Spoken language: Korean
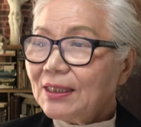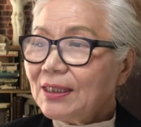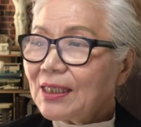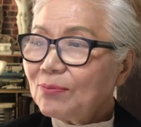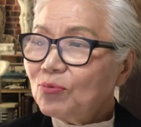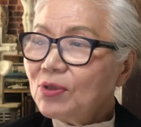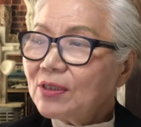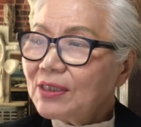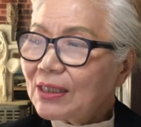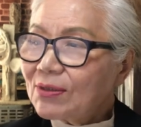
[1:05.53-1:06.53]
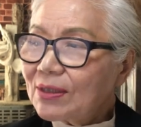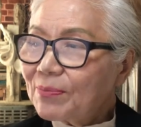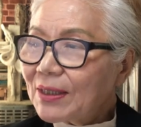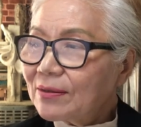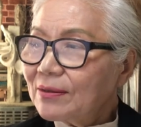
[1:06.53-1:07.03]
이날 브링컨 장관은
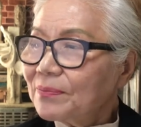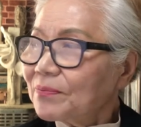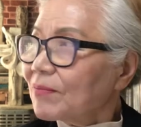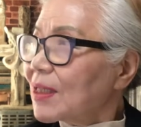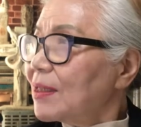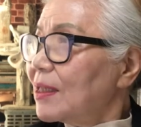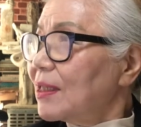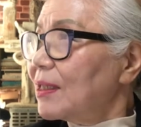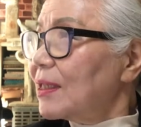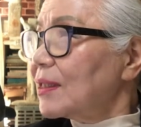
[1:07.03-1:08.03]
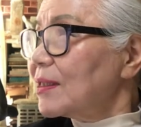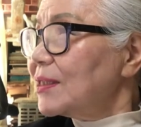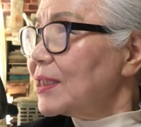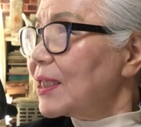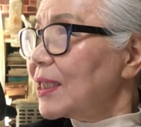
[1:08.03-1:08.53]
발언은 어,
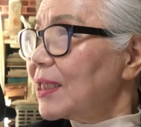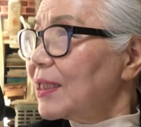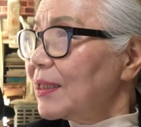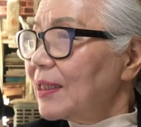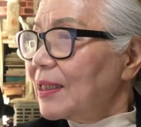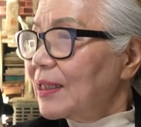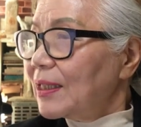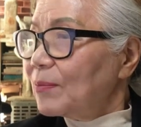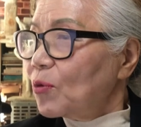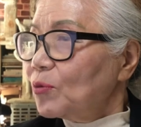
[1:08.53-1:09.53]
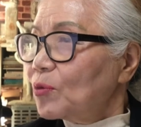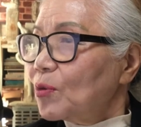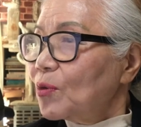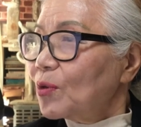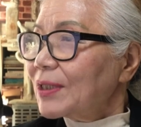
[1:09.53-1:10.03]
러시아 어,
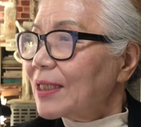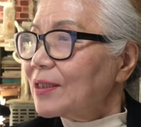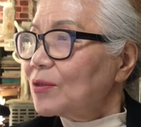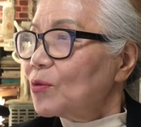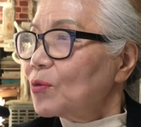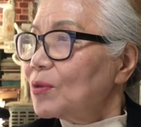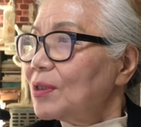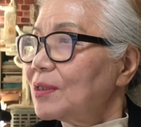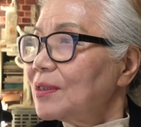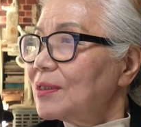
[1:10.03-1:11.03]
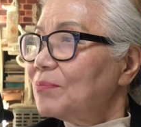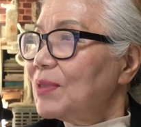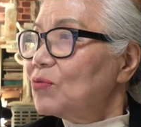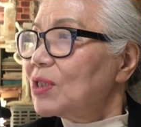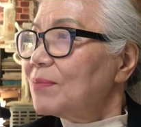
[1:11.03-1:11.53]
본토 타격론을
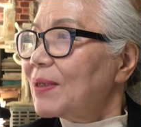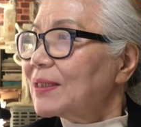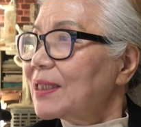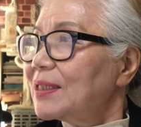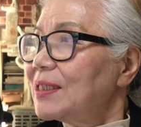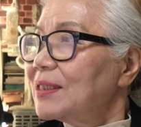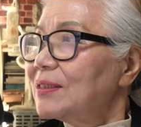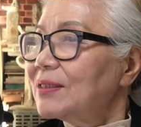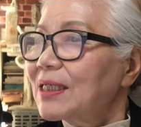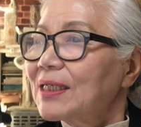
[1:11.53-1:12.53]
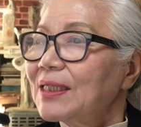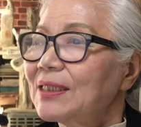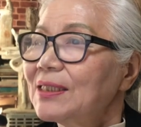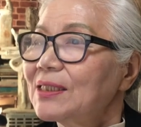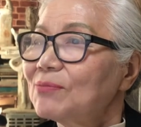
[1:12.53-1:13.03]
미국이 받아들일 의사가
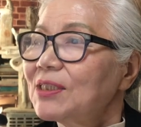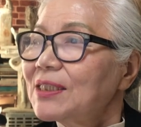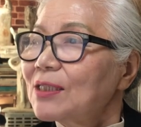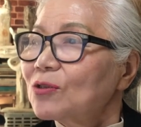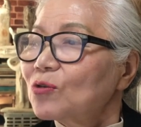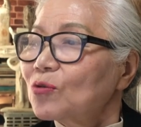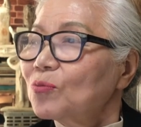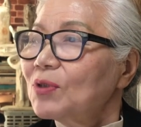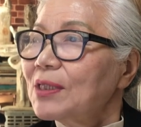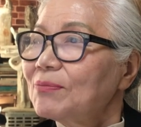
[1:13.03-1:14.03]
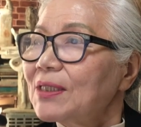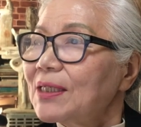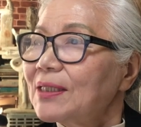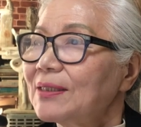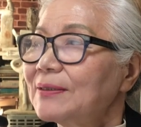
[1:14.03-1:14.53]
있음을 시사한 것으로
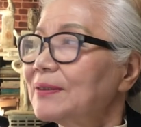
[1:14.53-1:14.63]
풀이됩니다.